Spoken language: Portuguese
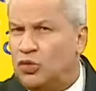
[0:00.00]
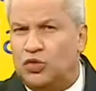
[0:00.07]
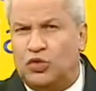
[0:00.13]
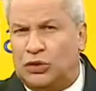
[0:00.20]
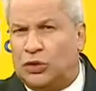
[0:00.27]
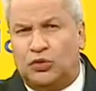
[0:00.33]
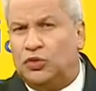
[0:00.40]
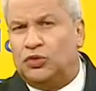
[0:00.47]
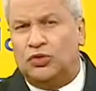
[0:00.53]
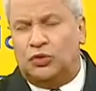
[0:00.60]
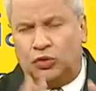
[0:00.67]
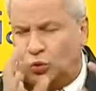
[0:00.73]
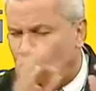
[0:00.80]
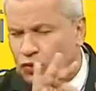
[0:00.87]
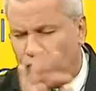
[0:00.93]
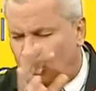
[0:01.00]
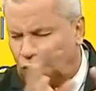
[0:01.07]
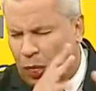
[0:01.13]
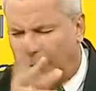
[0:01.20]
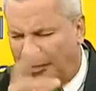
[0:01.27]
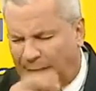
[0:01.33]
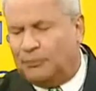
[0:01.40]
consulta, tudo, tudo,
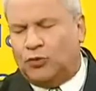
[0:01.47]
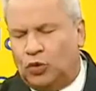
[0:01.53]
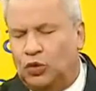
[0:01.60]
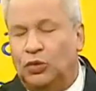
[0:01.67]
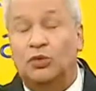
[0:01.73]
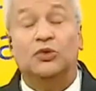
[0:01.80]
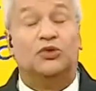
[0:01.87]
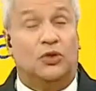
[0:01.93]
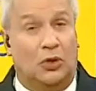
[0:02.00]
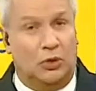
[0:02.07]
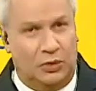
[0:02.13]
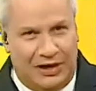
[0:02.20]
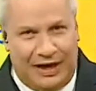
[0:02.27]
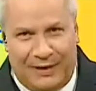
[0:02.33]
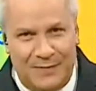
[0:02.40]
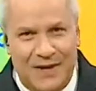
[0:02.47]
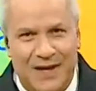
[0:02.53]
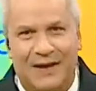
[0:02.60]
tudo, tudo num só lugar.